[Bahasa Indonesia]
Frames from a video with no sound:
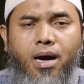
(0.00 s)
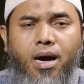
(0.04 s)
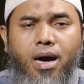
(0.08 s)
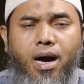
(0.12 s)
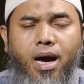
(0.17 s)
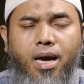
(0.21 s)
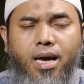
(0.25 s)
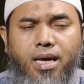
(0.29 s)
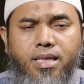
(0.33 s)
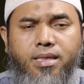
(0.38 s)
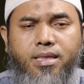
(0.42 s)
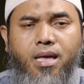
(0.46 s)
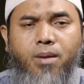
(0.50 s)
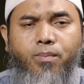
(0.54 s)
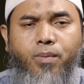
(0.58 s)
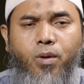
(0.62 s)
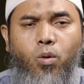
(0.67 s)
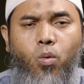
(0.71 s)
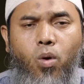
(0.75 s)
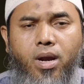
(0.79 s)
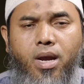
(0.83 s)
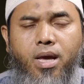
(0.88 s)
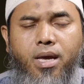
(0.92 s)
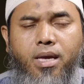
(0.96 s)
akan tapi
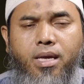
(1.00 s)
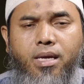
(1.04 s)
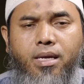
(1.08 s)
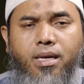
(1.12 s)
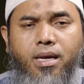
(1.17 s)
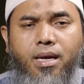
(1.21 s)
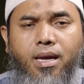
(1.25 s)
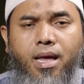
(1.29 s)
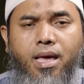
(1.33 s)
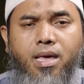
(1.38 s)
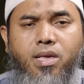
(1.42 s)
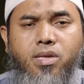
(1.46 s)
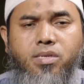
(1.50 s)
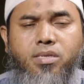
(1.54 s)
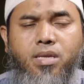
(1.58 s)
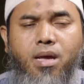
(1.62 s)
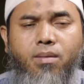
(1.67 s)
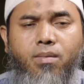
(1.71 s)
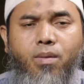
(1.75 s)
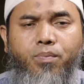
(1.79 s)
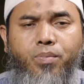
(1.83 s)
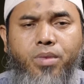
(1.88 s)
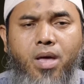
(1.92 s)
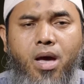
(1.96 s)
walakin
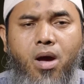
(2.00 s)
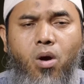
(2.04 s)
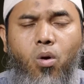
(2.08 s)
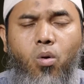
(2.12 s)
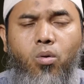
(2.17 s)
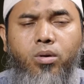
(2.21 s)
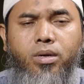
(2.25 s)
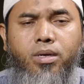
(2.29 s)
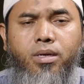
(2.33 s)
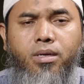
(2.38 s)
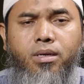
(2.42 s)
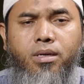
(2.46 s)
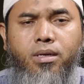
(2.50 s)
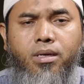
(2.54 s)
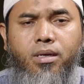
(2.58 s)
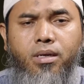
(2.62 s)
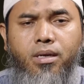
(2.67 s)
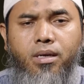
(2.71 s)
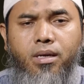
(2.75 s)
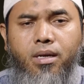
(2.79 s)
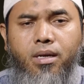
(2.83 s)
laisa miftahun